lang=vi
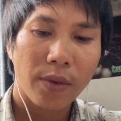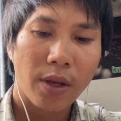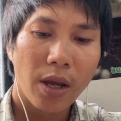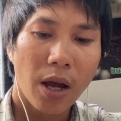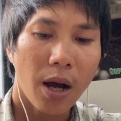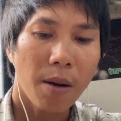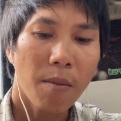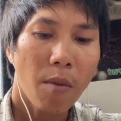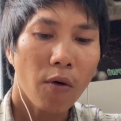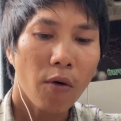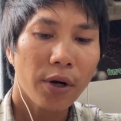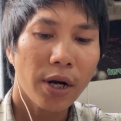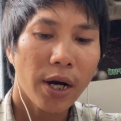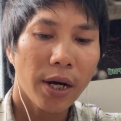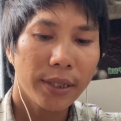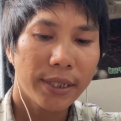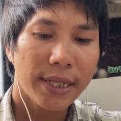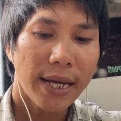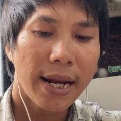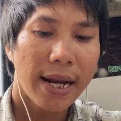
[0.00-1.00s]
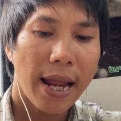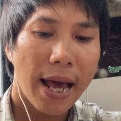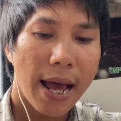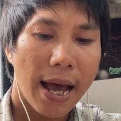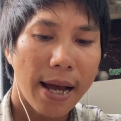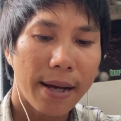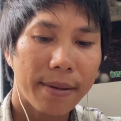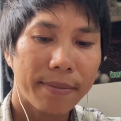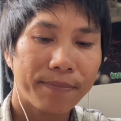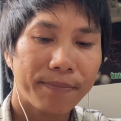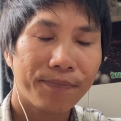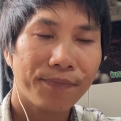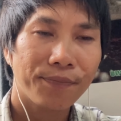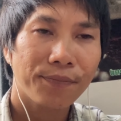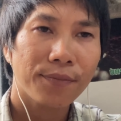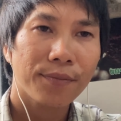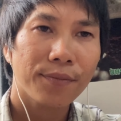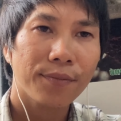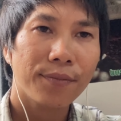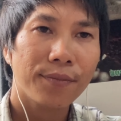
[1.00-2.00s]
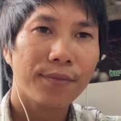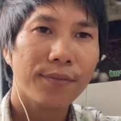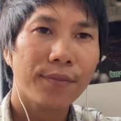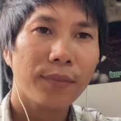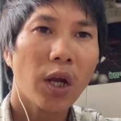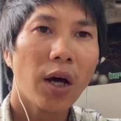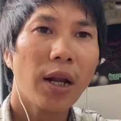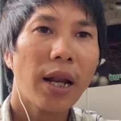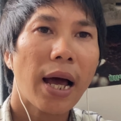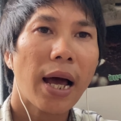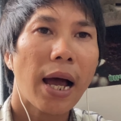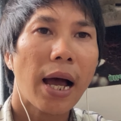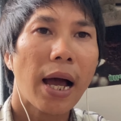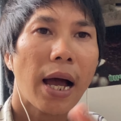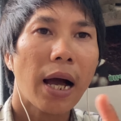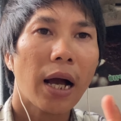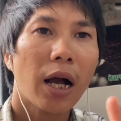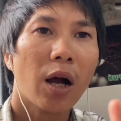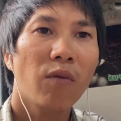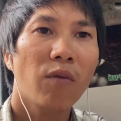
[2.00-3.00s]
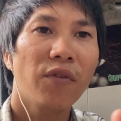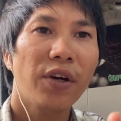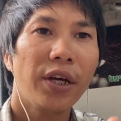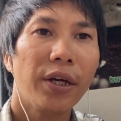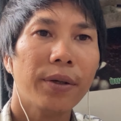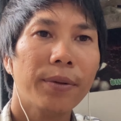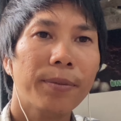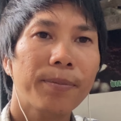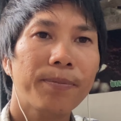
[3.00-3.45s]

ở một nơi xa lạ đó là công việc